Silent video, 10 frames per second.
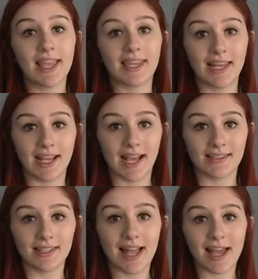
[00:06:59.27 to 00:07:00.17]
que liga
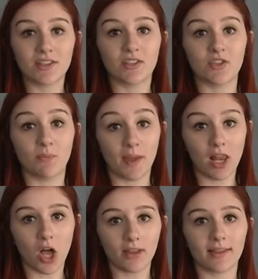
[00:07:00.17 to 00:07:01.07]
as cidades de
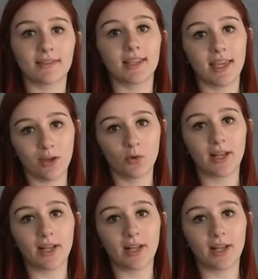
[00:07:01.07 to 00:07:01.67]
Pelotas e Rio